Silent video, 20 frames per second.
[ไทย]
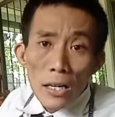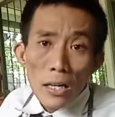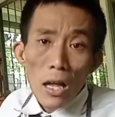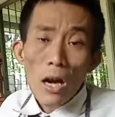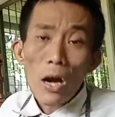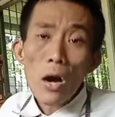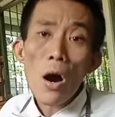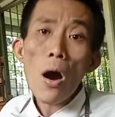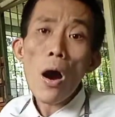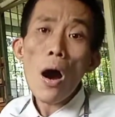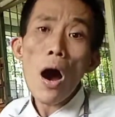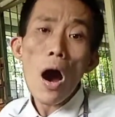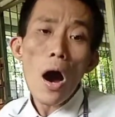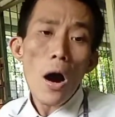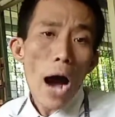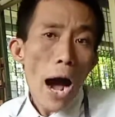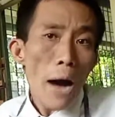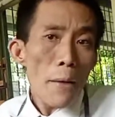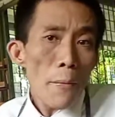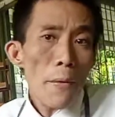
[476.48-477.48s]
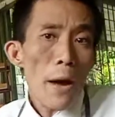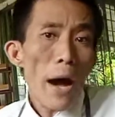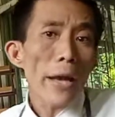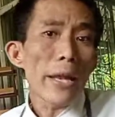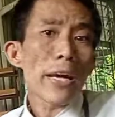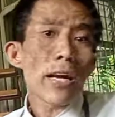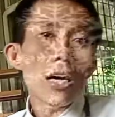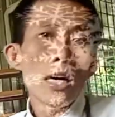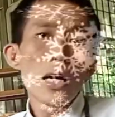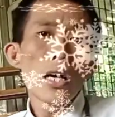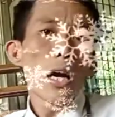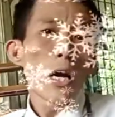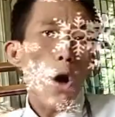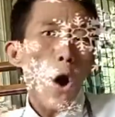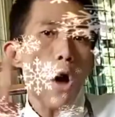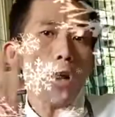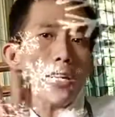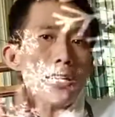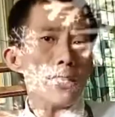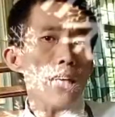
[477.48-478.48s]
แล้วก็อันนี้คือ
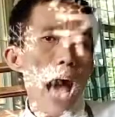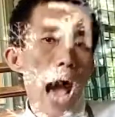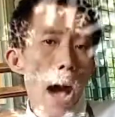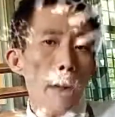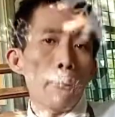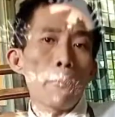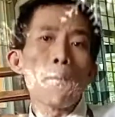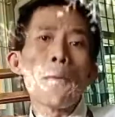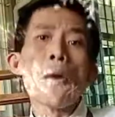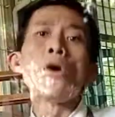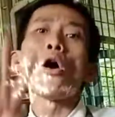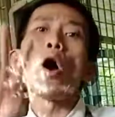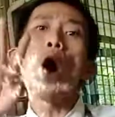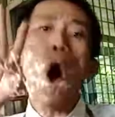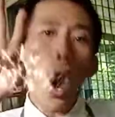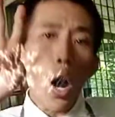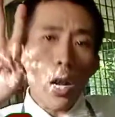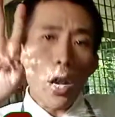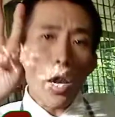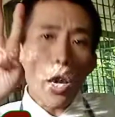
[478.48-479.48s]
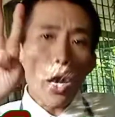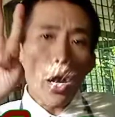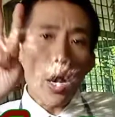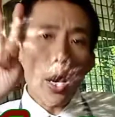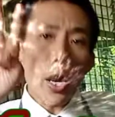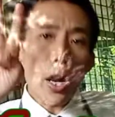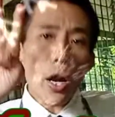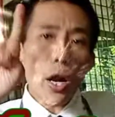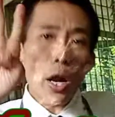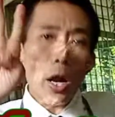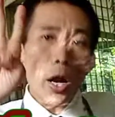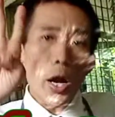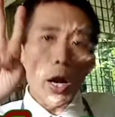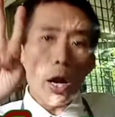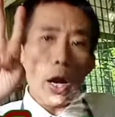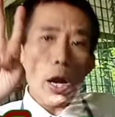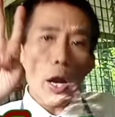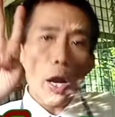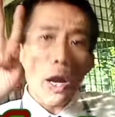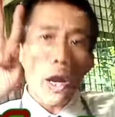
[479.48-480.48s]
ข้อที่สามข้อที่สี่
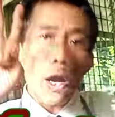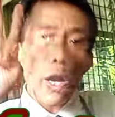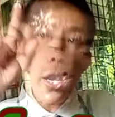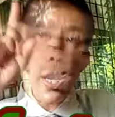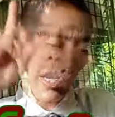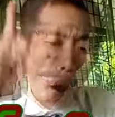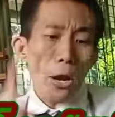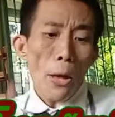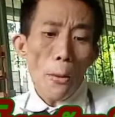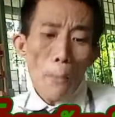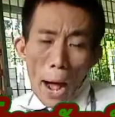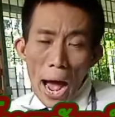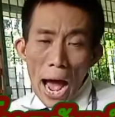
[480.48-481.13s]
ผมอยากจะบอกเลย